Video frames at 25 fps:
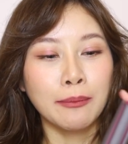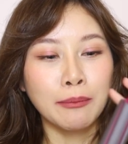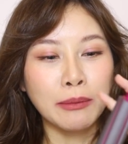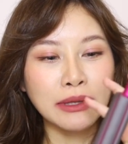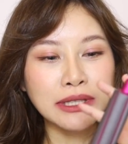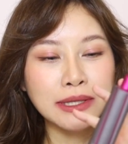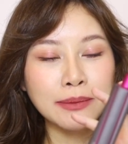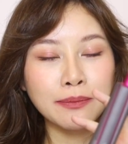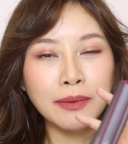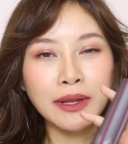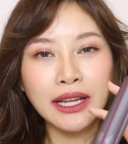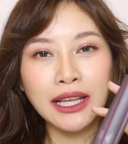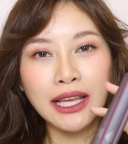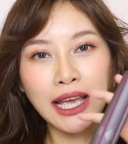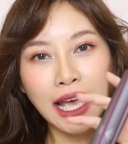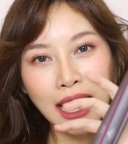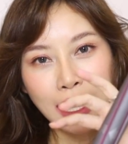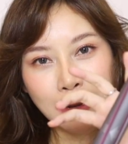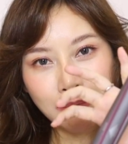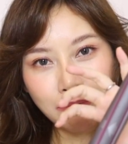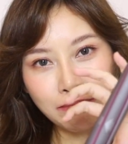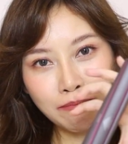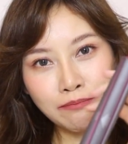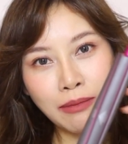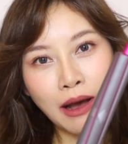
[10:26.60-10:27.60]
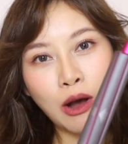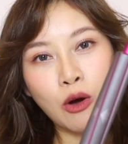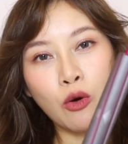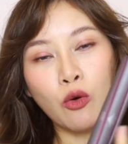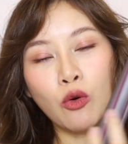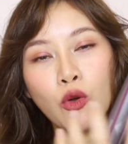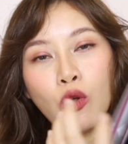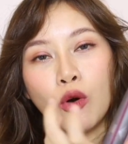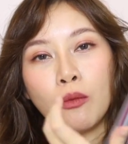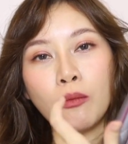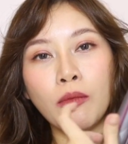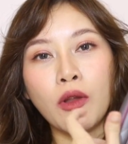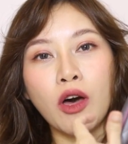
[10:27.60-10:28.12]
มันจะเป็นการเป่า
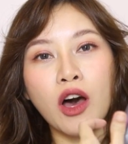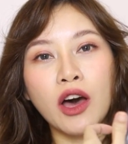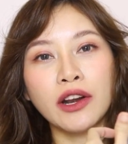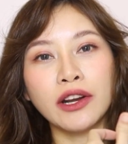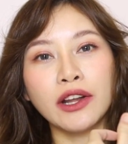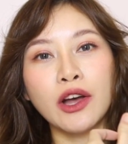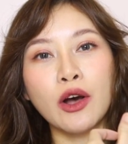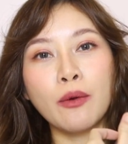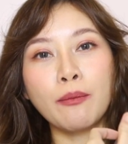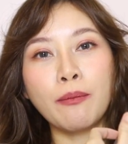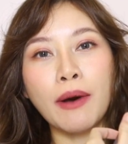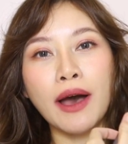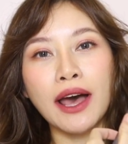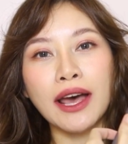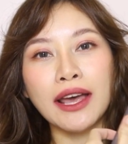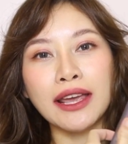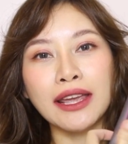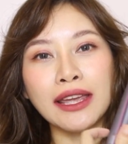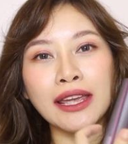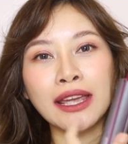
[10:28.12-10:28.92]
ลมร้อนเข้าไป